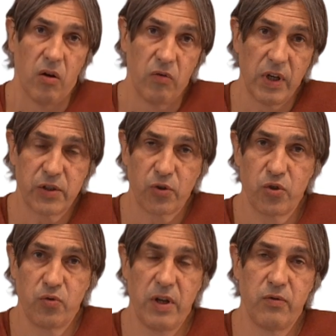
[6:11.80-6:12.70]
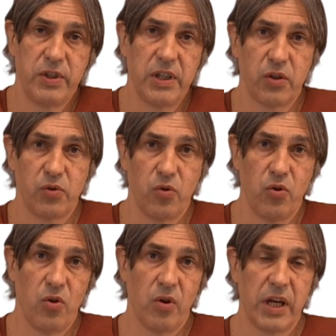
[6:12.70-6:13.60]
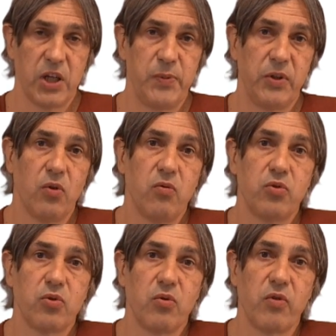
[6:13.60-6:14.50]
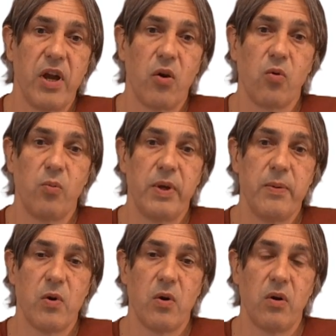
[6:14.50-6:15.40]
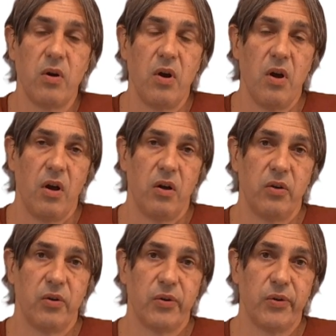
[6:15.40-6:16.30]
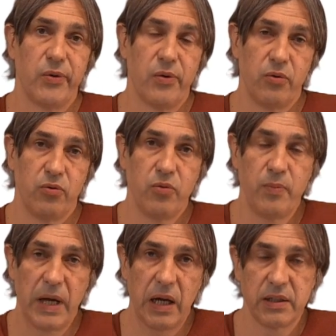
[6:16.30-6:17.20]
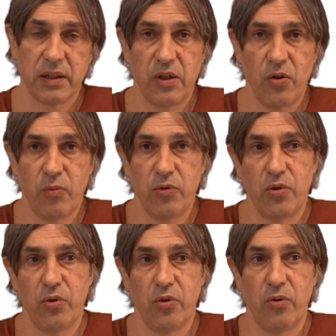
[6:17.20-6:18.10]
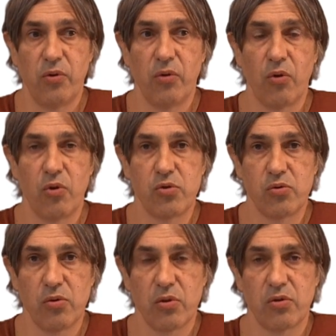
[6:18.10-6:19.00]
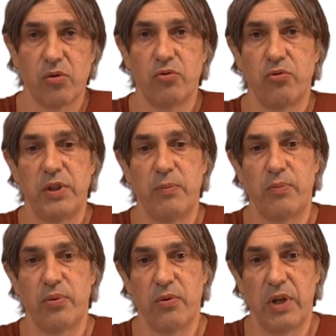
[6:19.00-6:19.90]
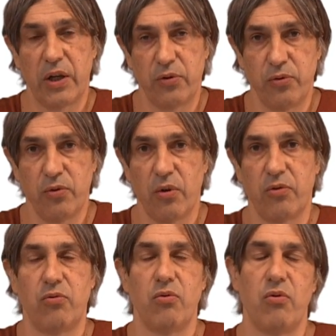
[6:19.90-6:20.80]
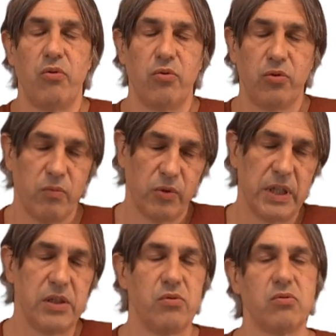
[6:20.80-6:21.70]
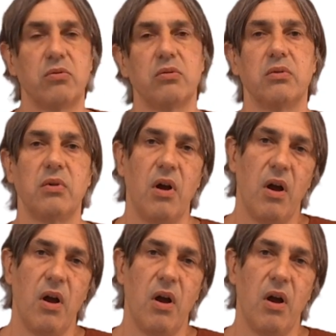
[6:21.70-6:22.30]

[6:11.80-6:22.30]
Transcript: Voilà ce que je voulais vous dire sur le langage Python. Vous trouverez en complément euh, d'une part un certain nombre de ressources du type lecture, de documentation,